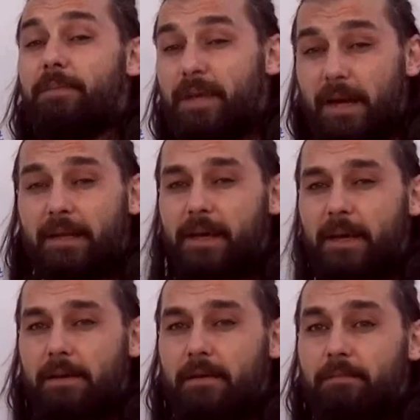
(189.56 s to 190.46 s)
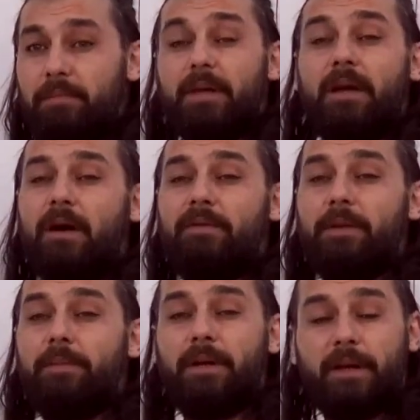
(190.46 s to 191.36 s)
ve bir erkeğin bir
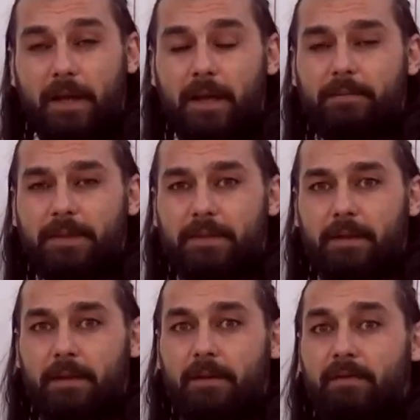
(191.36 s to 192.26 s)
kahvede bir araya gelmesi